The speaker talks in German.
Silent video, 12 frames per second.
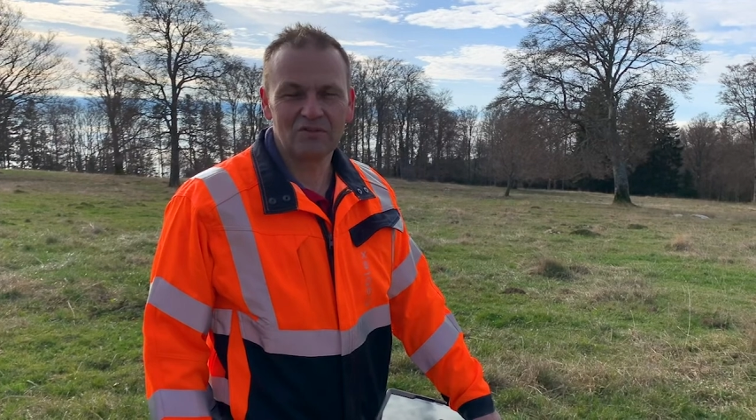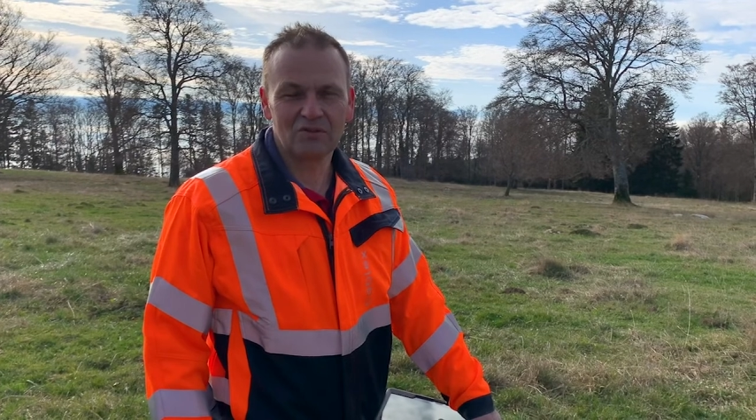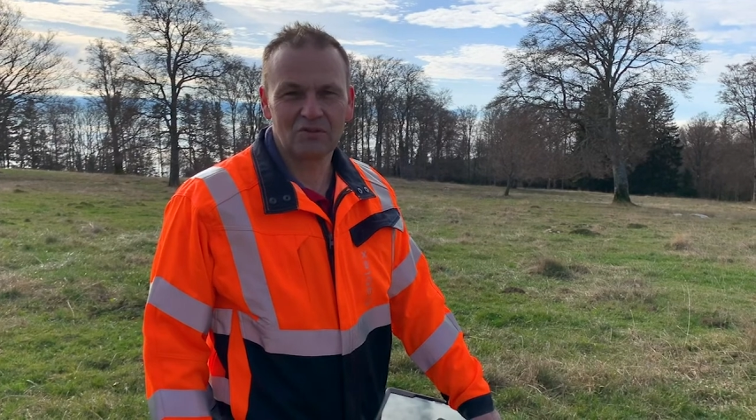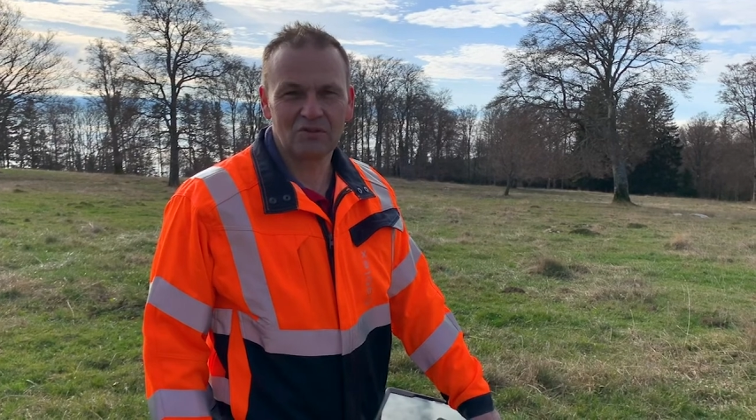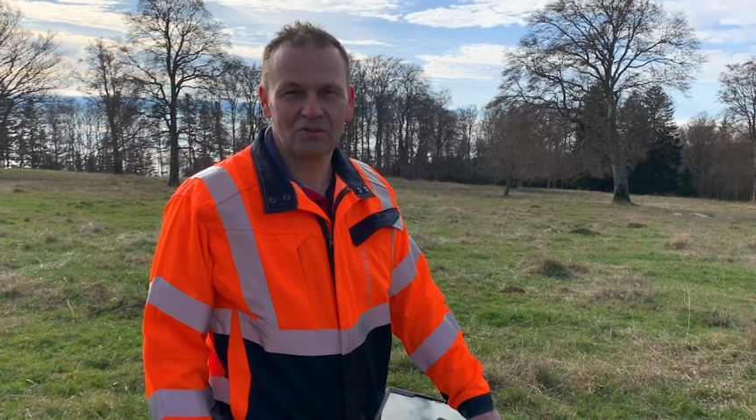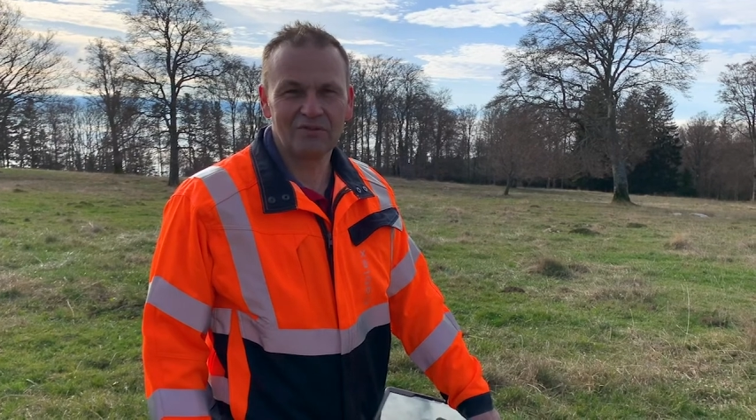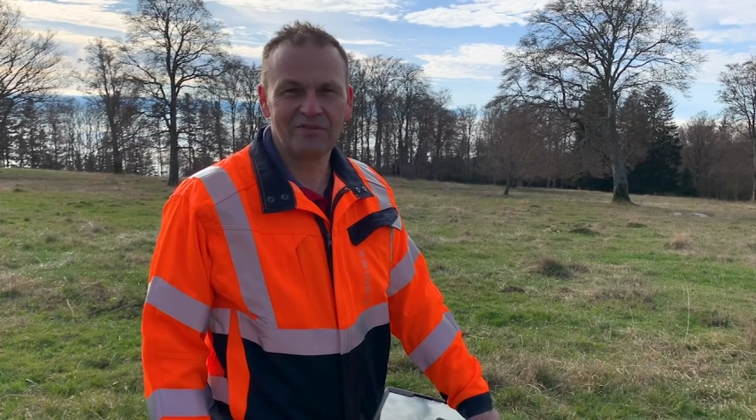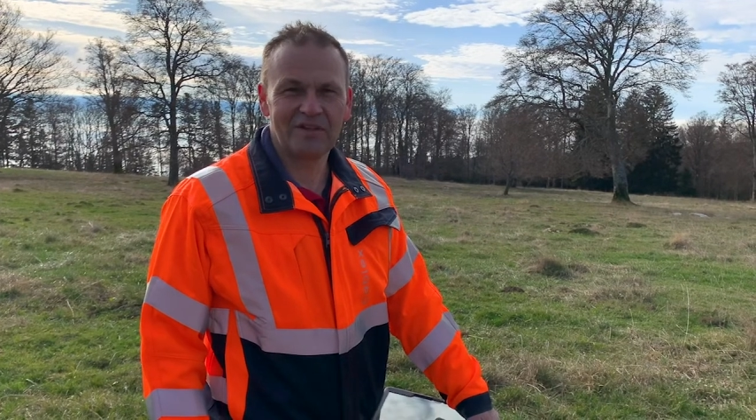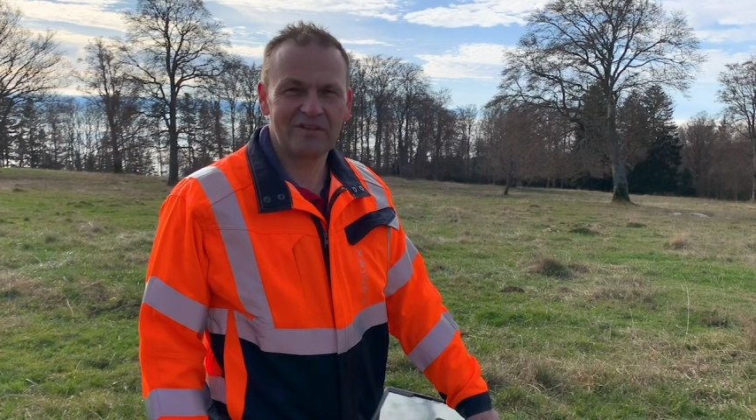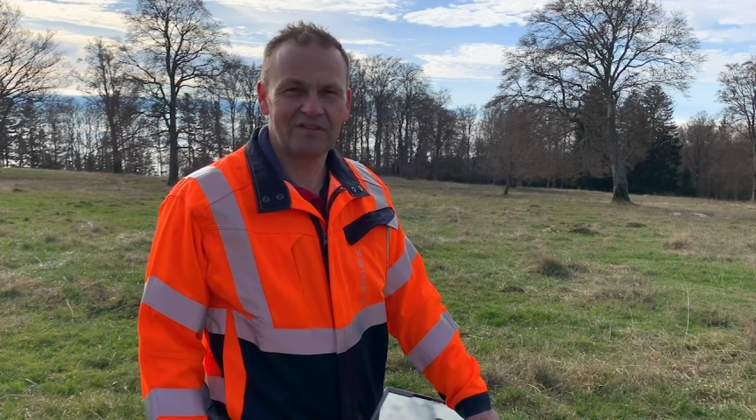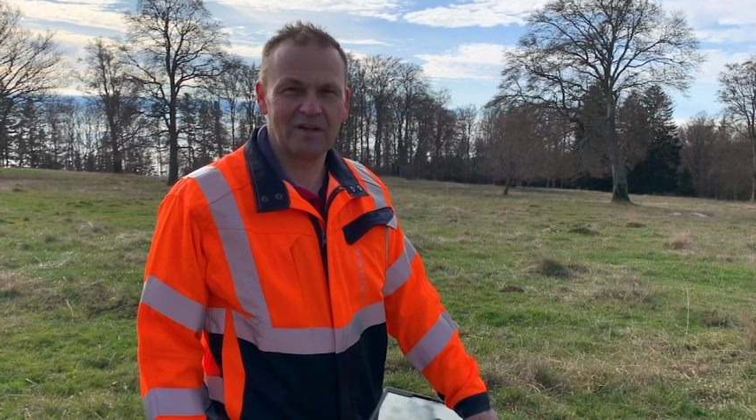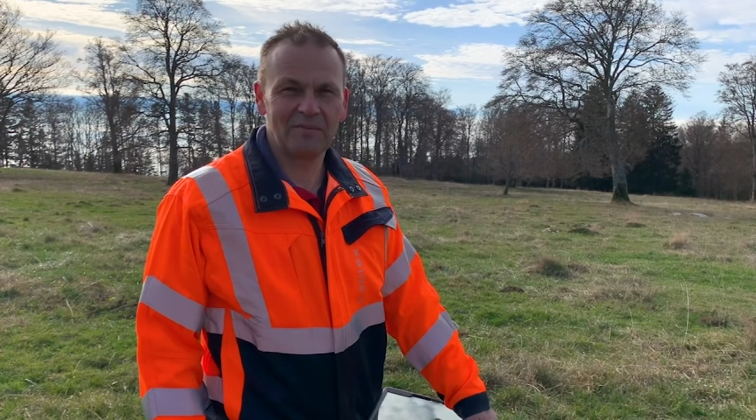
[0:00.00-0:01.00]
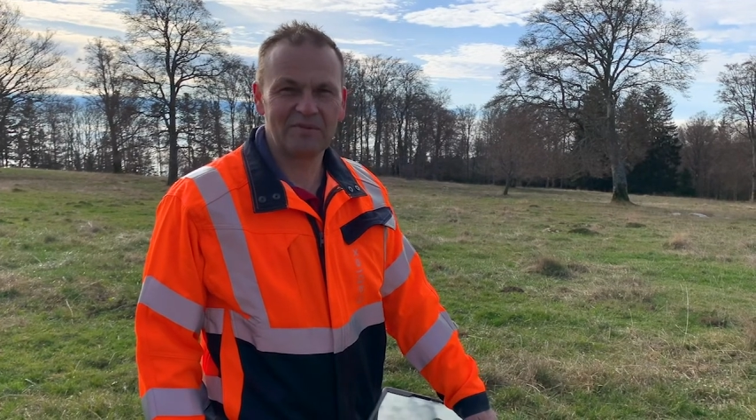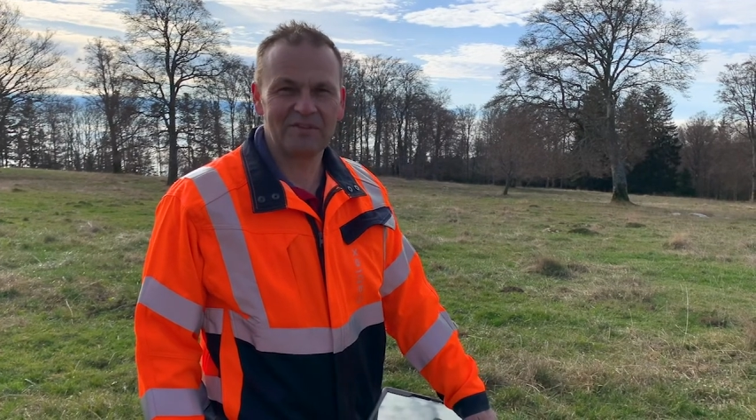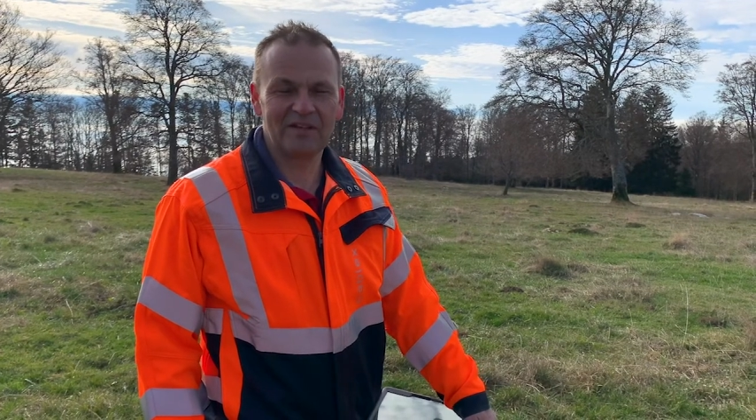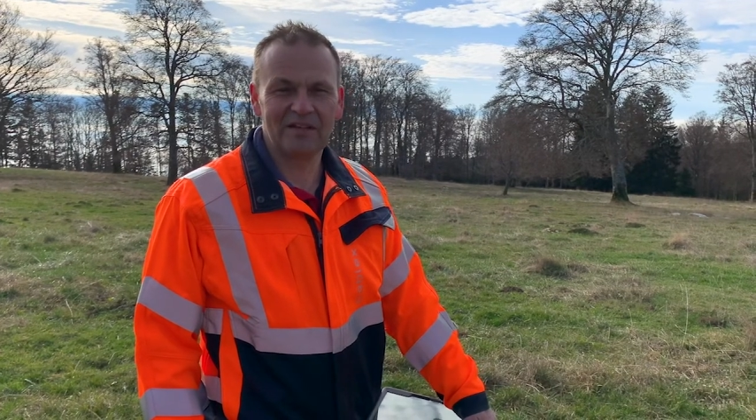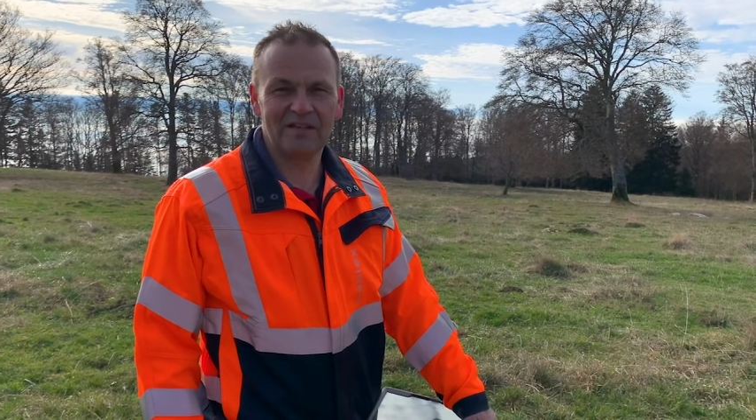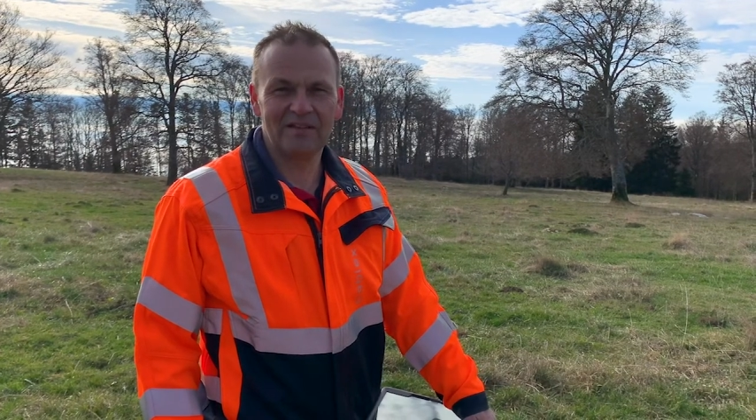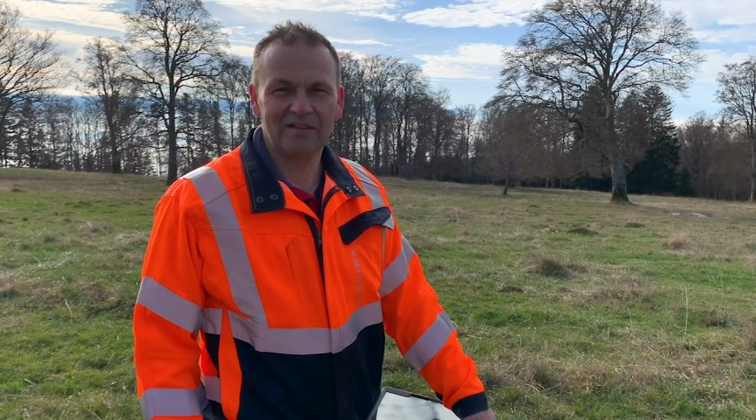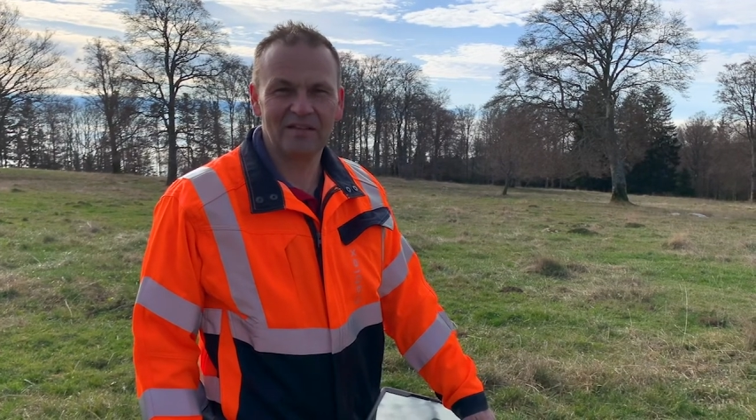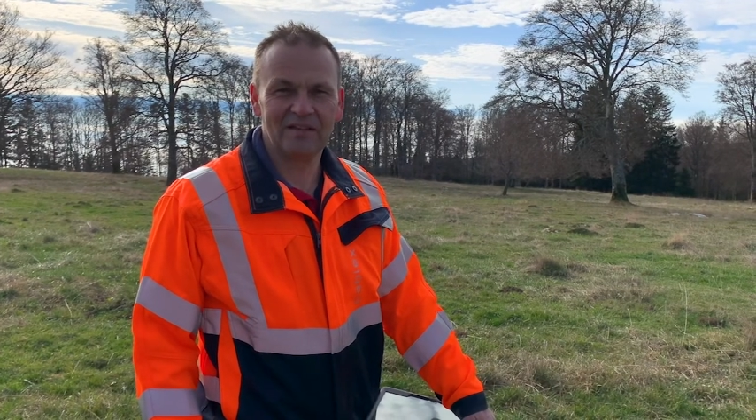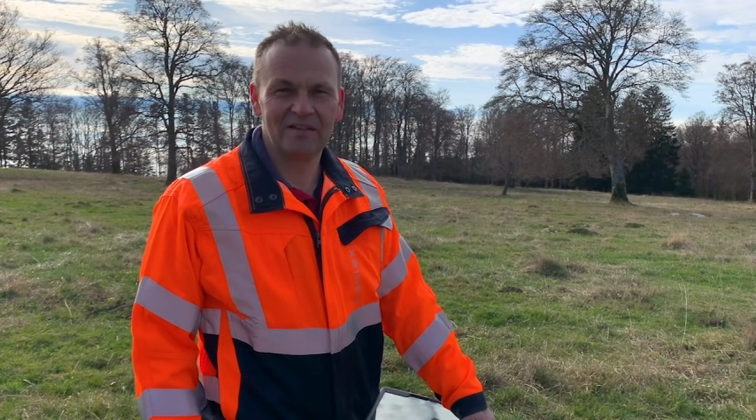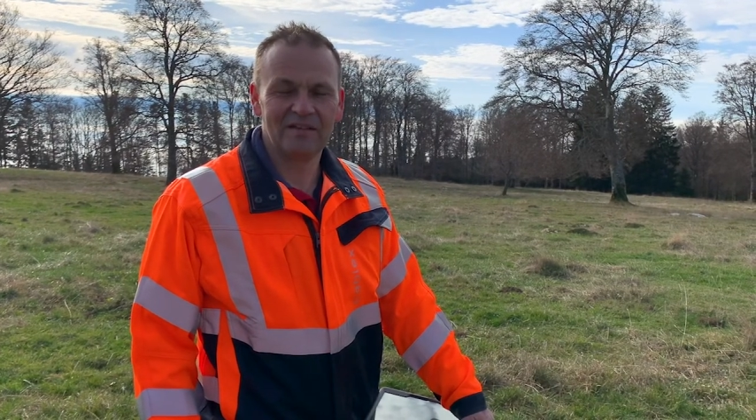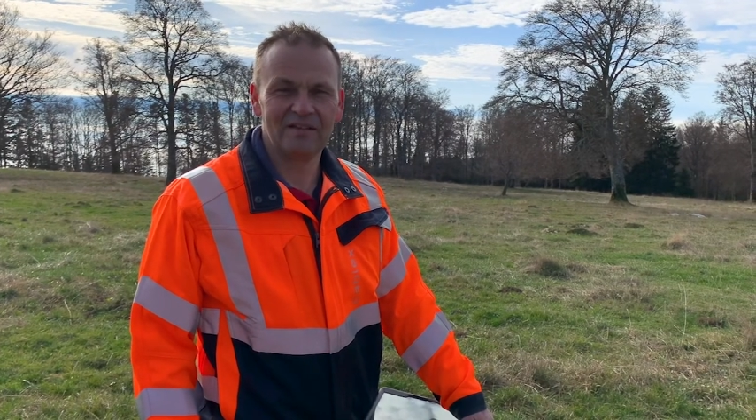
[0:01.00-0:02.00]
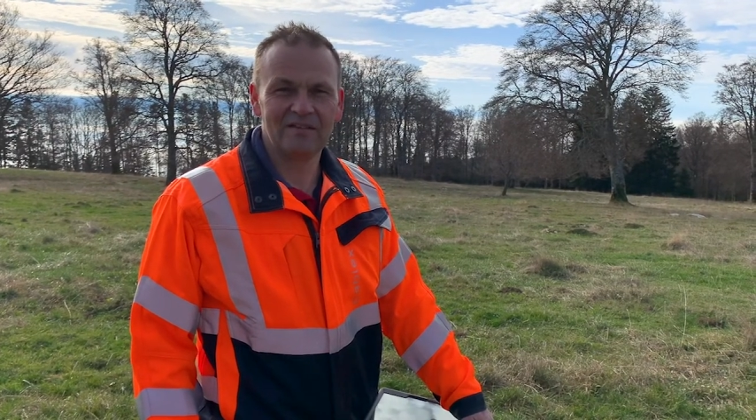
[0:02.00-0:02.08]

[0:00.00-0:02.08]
durch unwegsames Gelände.